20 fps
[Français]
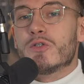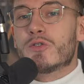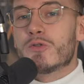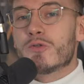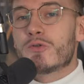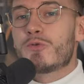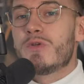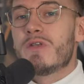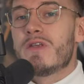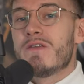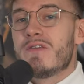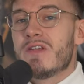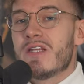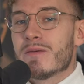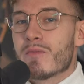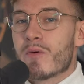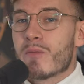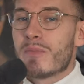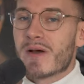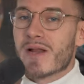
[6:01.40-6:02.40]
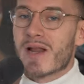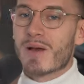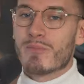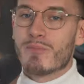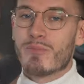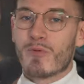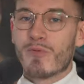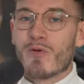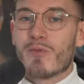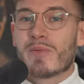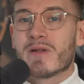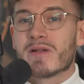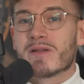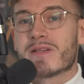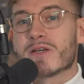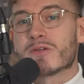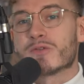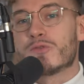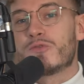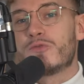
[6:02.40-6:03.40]
Je ne suis évidemment pas là pour me
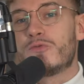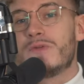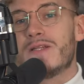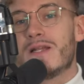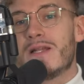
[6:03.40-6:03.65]
plaindre car je suis